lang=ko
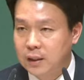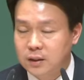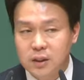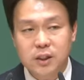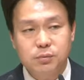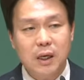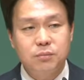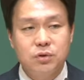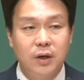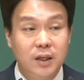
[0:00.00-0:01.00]

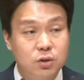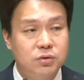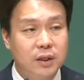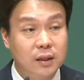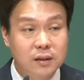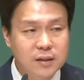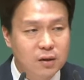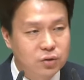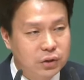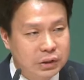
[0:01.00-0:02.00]
73년에 이 전쟁이
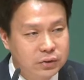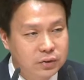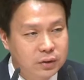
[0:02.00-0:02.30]
끝나거든요.